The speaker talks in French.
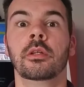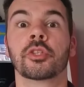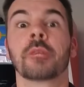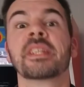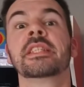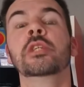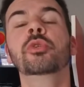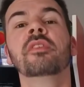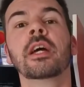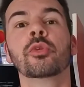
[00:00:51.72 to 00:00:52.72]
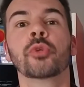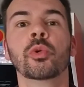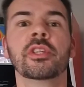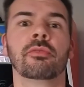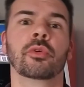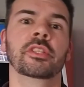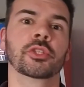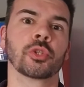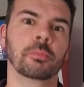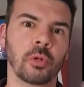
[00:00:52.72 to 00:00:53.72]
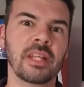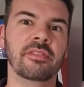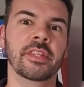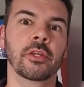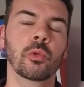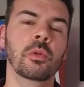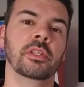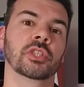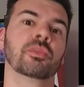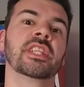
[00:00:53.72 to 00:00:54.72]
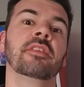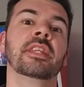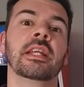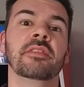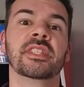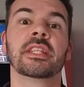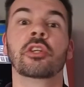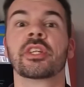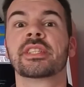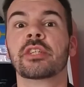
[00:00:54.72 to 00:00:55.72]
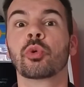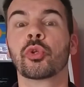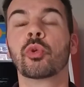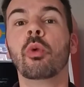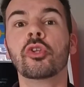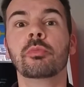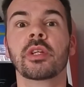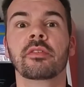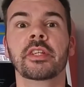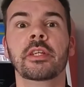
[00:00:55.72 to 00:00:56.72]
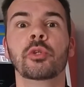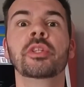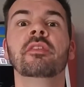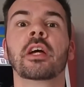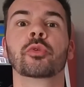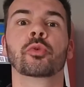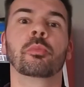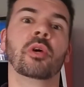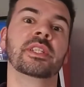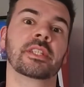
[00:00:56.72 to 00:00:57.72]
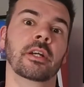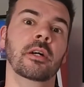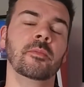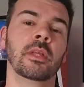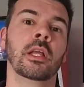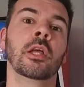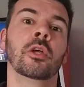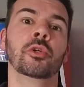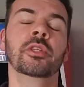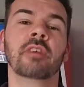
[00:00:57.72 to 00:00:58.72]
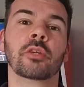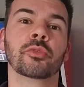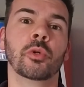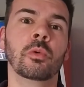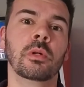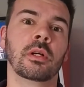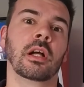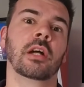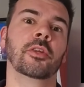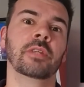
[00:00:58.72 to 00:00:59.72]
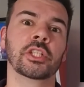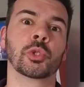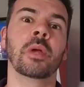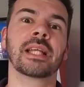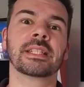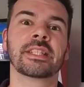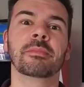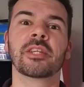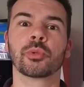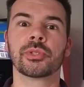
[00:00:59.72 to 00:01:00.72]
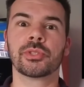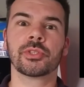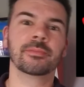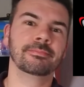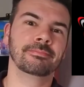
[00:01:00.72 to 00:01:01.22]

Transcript: Je remercie Univers Ludo qui a fourni le jeu pour la vidéo et je vous invite à aller visiter leur site au www.universludo.ca. Univers Ludo, rendons les jeux accessibles à tous.